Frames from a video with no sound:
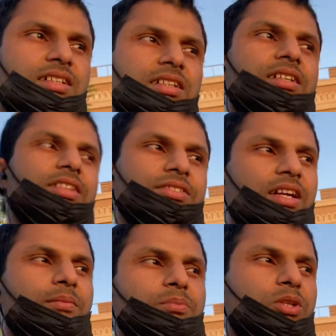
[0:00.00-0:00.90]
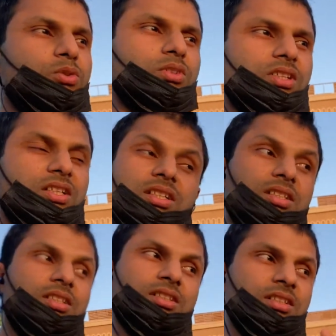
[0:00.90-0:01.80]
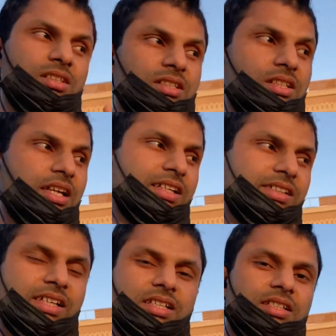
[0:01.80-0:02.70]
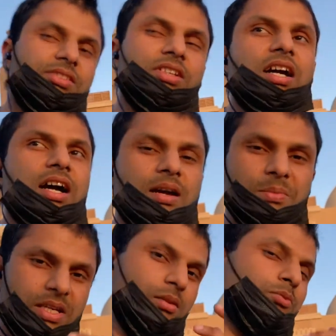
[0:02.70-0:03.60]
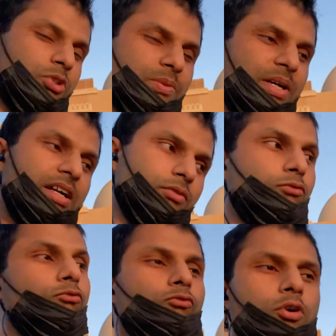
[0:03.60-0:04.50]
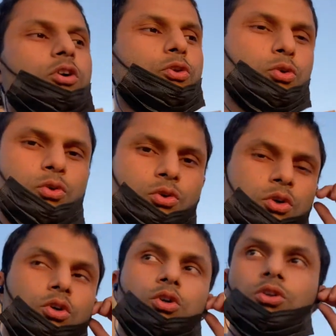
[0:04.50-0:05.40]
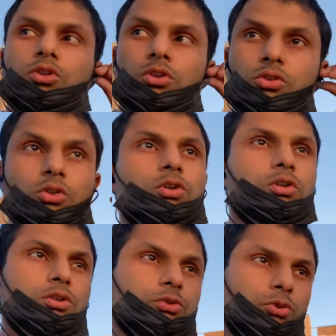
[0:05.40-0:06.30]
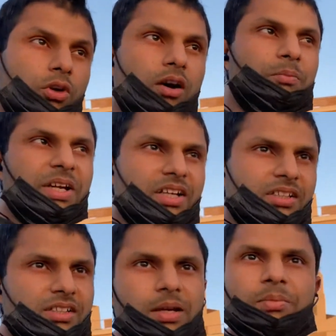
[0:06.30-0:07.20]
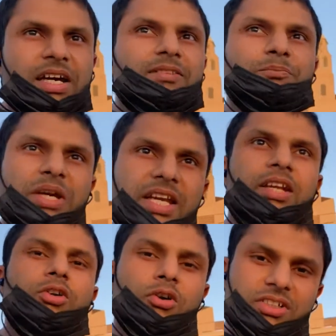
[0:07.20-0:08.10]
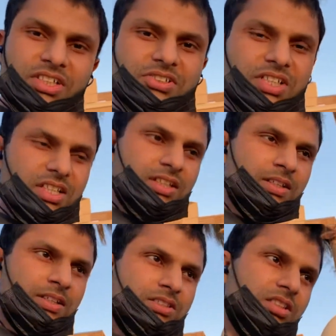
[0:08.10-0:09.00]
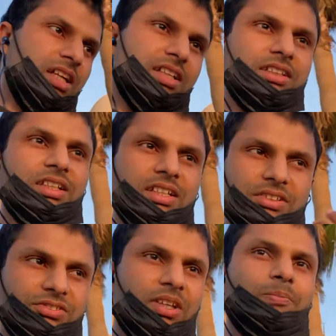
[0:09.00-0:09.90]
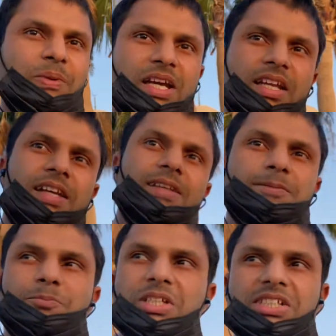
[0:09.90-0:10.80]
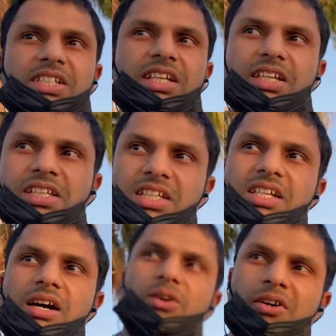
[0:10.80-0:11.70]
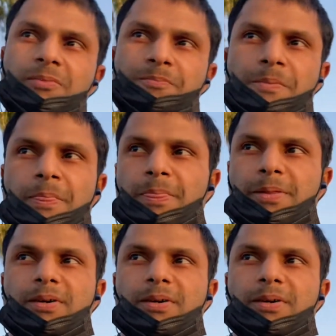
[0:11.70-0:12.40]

हिसाब बिल्कुल ऐसा है जैसे आबेल मुझे मार वो क्यों तो सुनो फिर ये बात मैंने नोटिस की शायद इससे पहले किसी ने की ना हो तो